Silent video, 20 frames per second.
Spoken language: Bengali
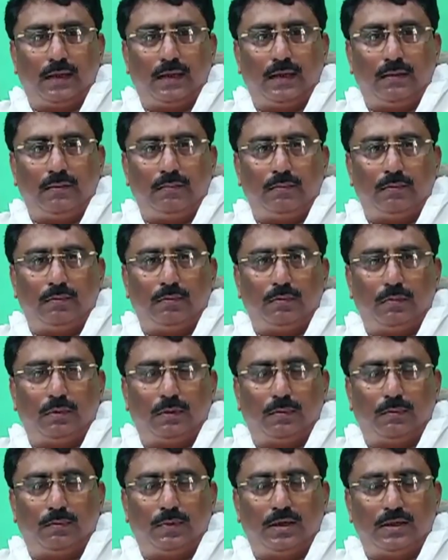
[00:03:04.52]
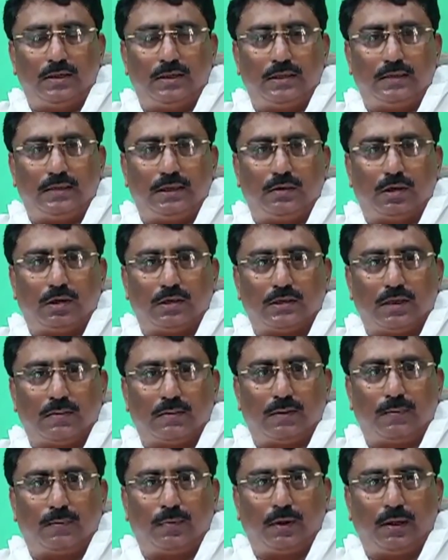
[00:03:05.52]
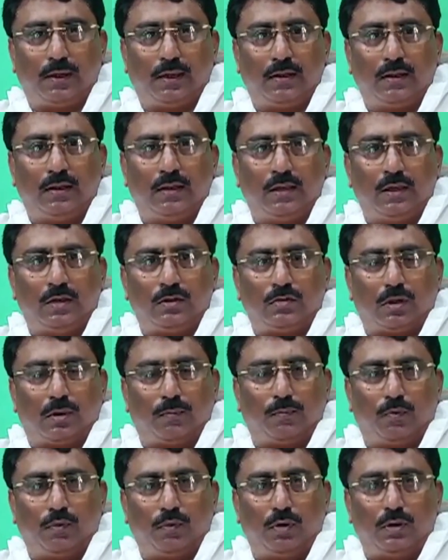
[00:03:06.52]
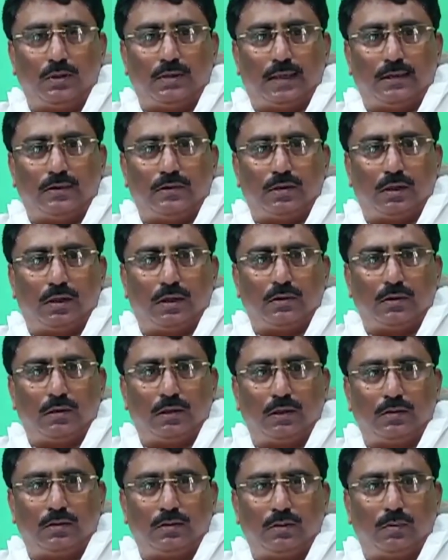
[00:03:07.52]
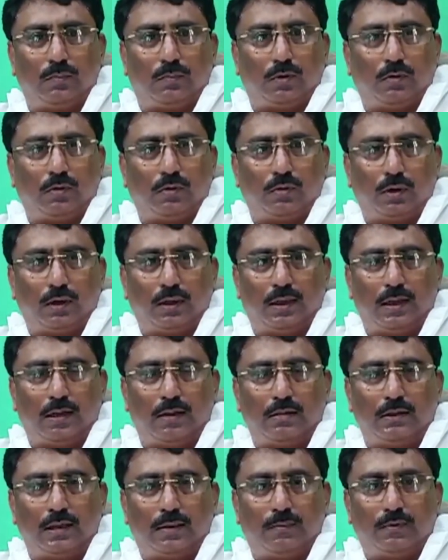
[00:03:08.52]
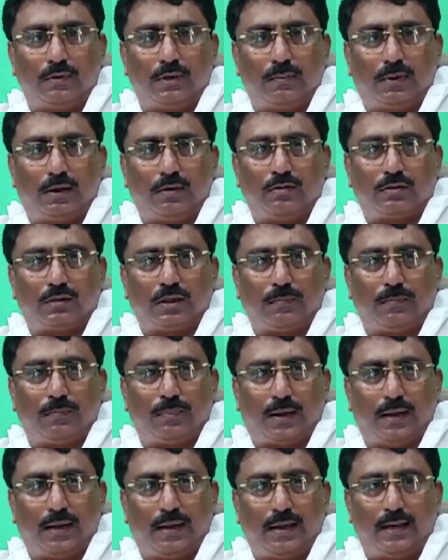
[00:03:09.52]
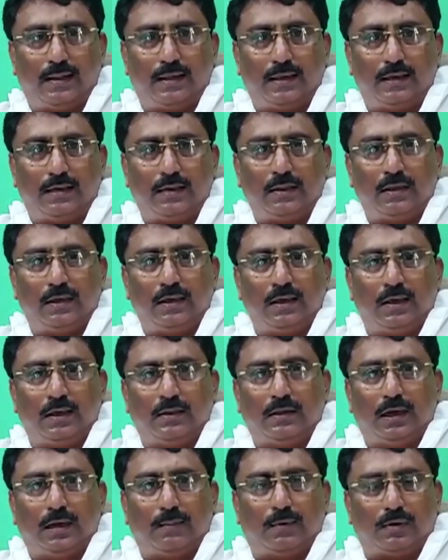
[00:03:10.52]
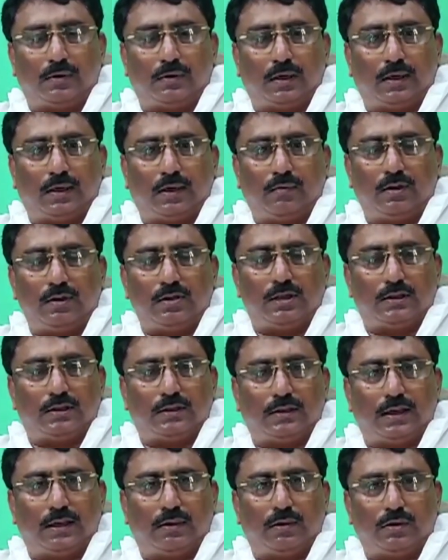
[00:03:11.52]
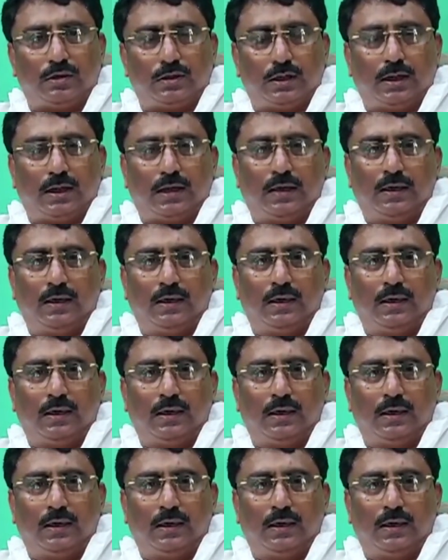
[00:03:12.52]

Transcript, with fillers: এই ব্রিজটিতে ধস নামার পরে সম্পূর্ণ যান চলাচলের জন্য বন্ধ করে দেওয়া হয়েছে এমনকি মানুষকে পায়ে হেঁটে নিরাপত্তার কারণে যেতে দেওয়া হচ্ছে না